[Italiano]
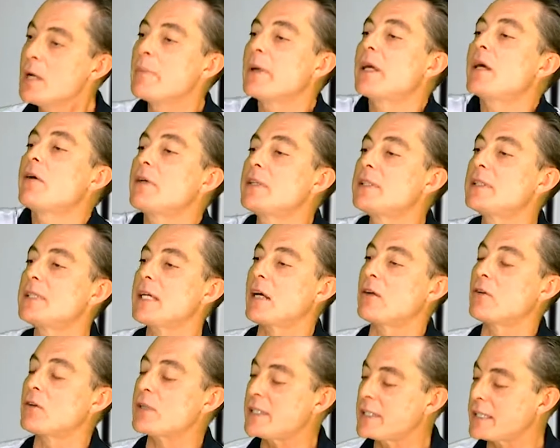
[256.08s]
perché questi
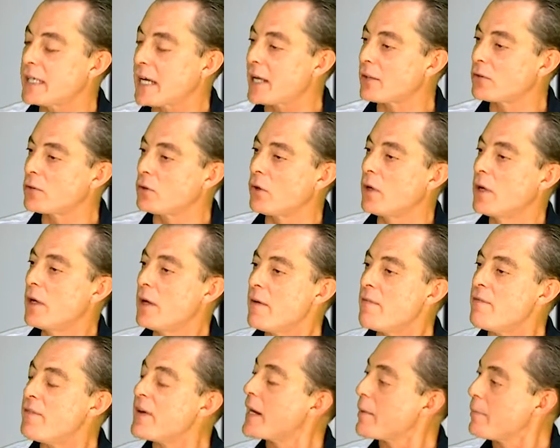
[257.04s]
hanno rischiato
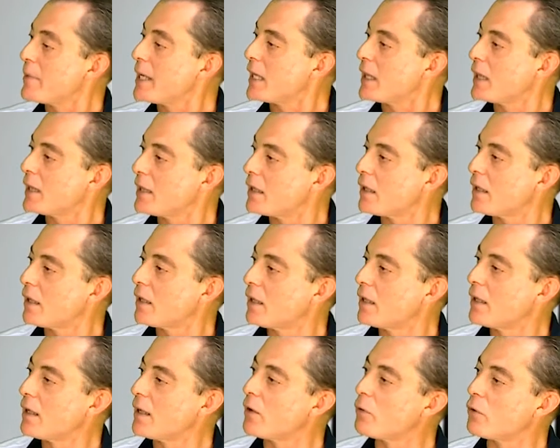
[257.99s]
veramente
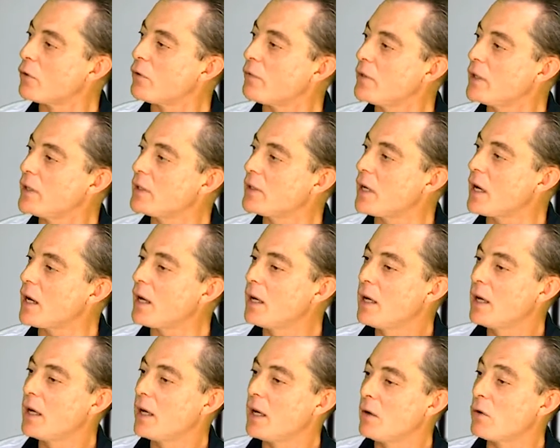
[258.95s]
la loro vita
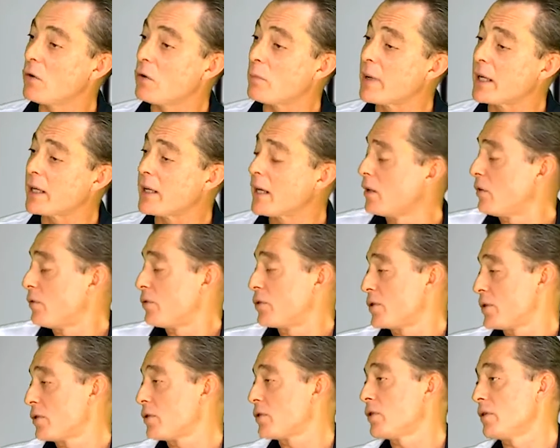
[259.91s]
e il loro malgrado
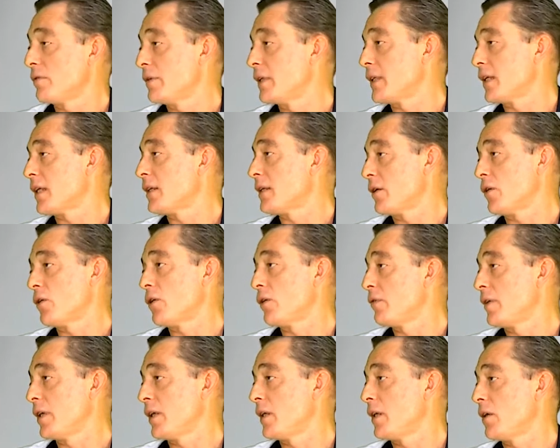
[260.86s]
forse sono diventati eroi
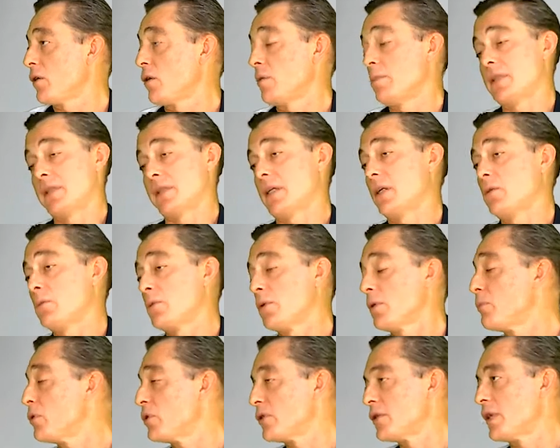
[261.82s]
veri, come è stato poi
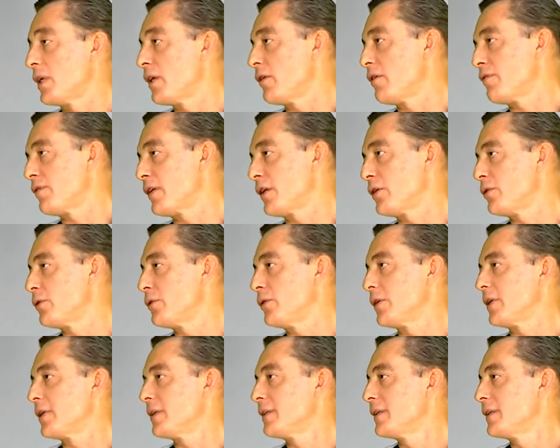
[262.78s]
Borsellino e Falcone.